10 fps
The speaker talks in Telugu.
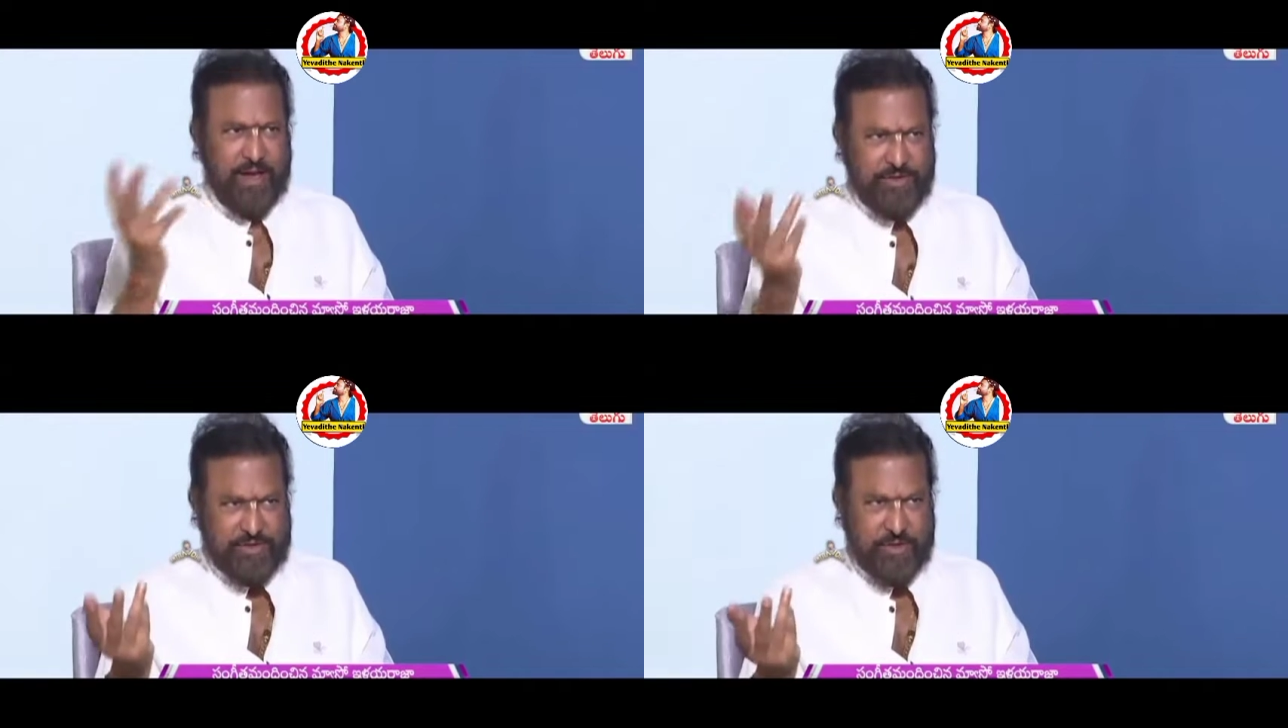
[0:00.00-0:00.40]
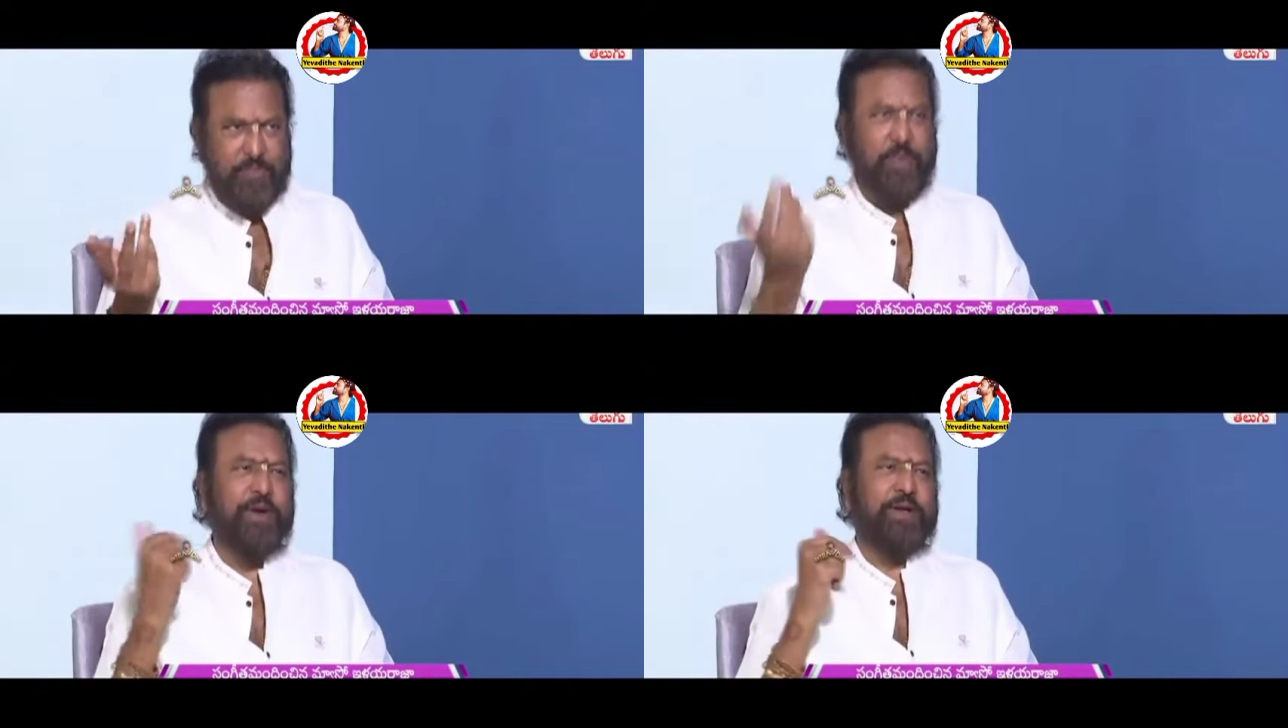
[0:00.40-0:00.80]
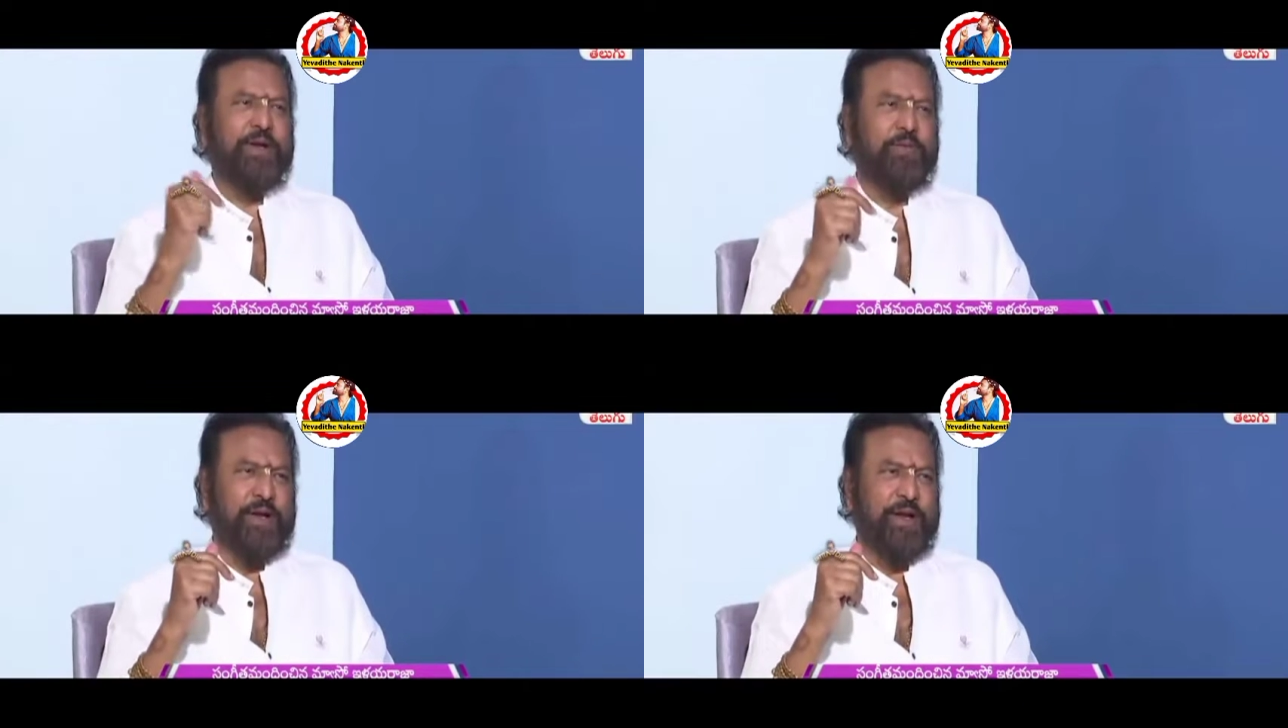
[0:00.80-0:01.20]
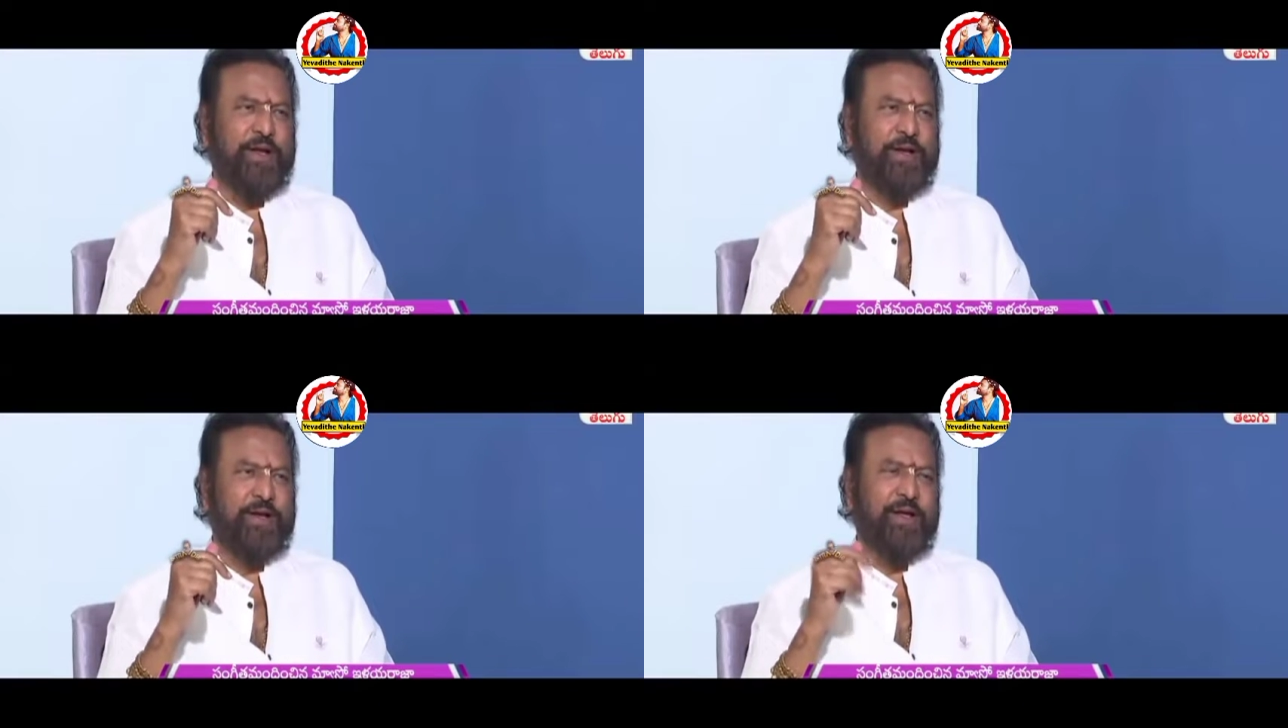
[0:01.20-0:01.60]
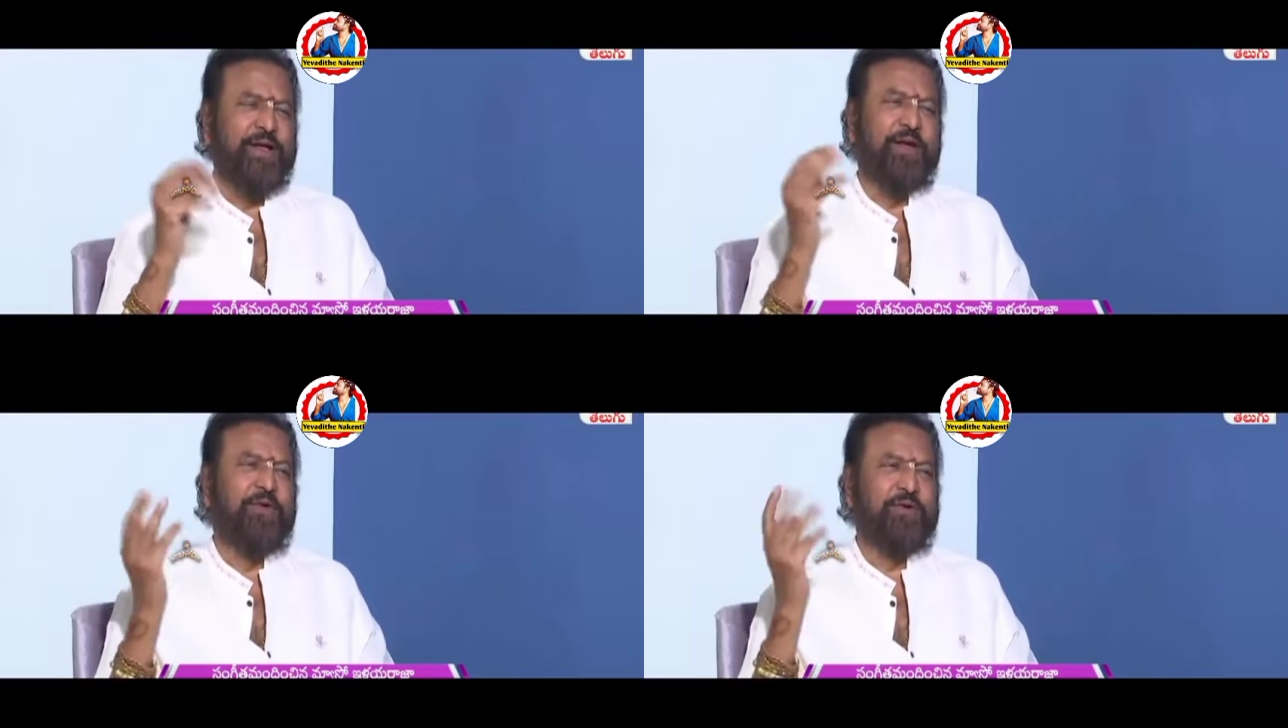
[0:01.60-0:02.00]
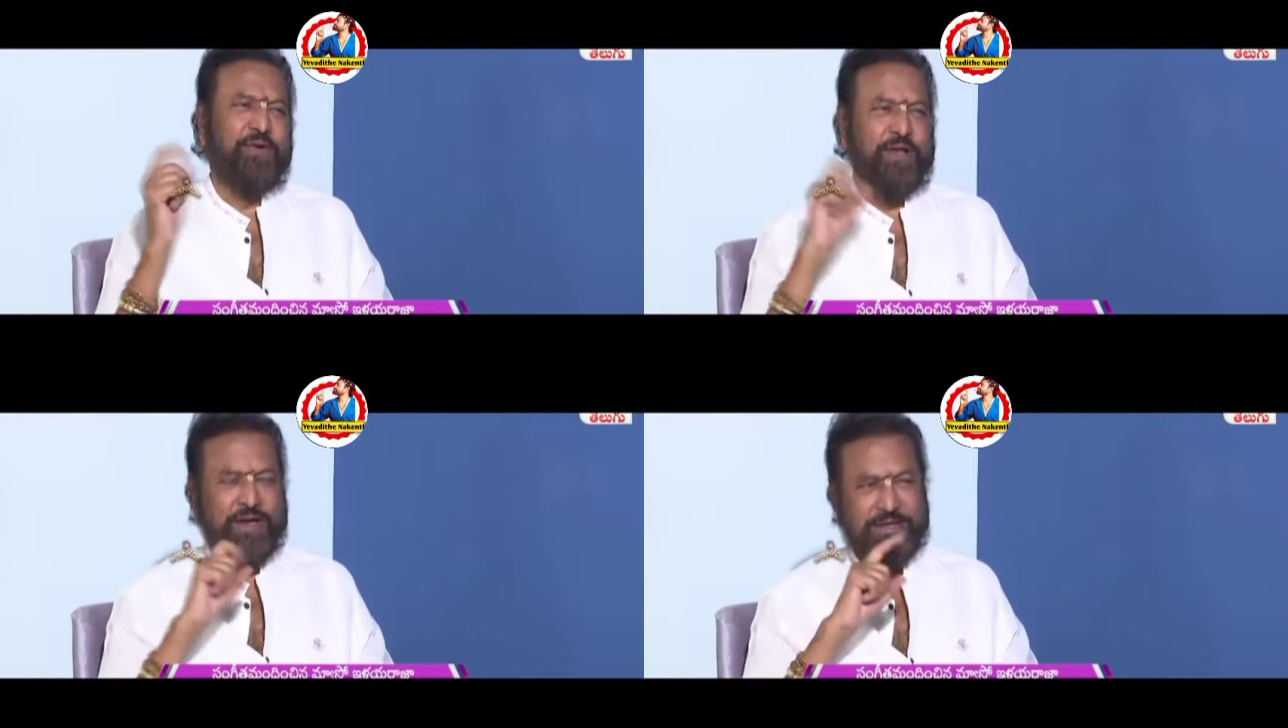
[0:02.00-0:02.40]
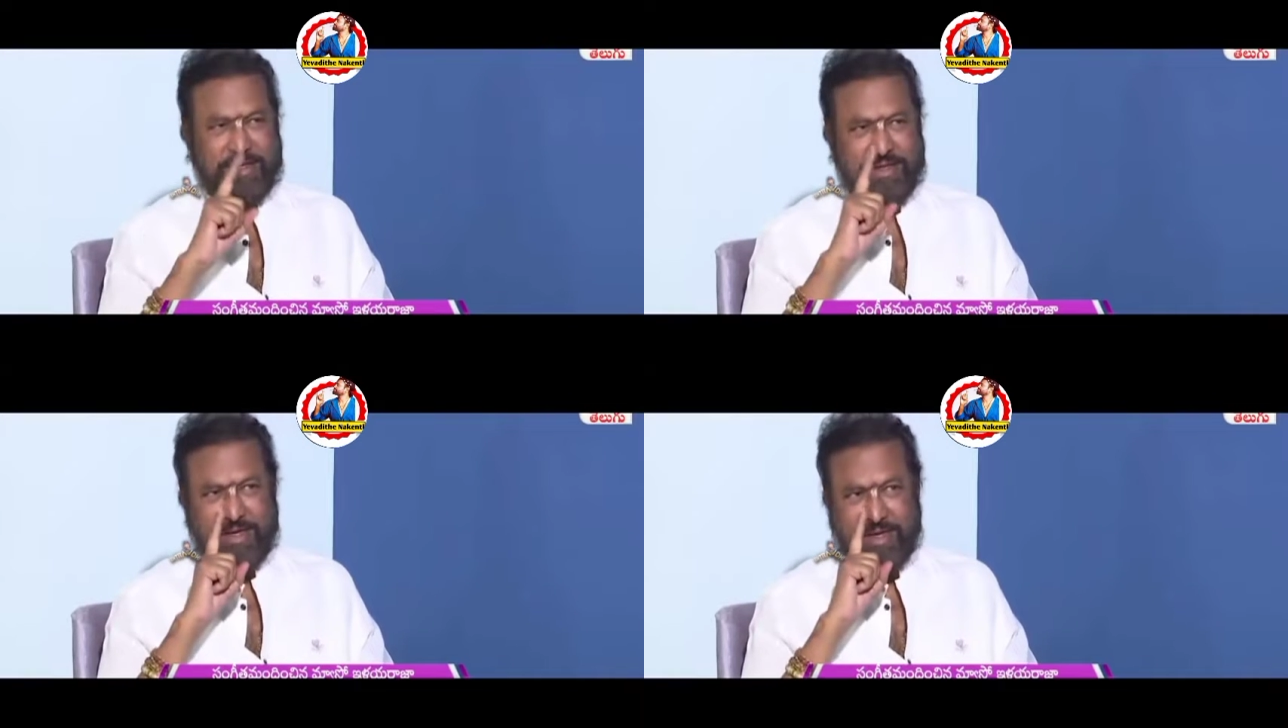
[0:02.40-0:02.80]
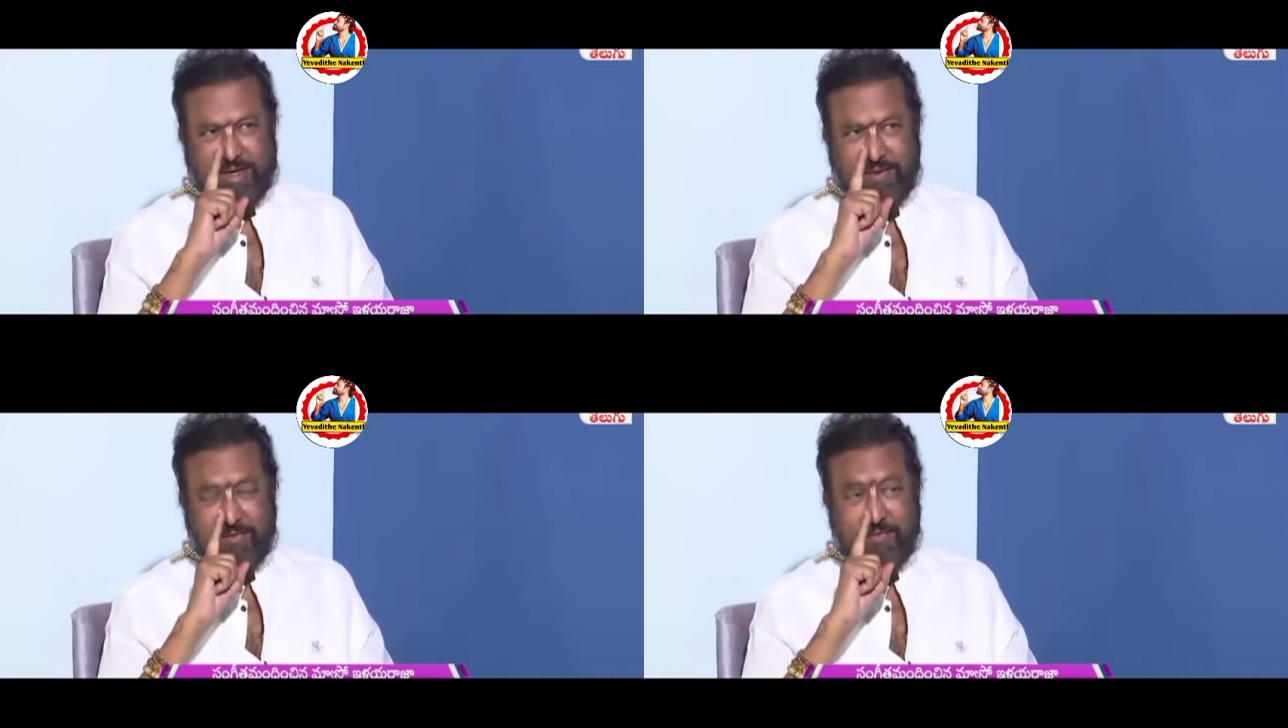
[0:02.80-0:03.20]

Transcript: నాకు చెప్పమంటారు ఎప్పుడైనా ఏమనుకుంటారా సరదాగా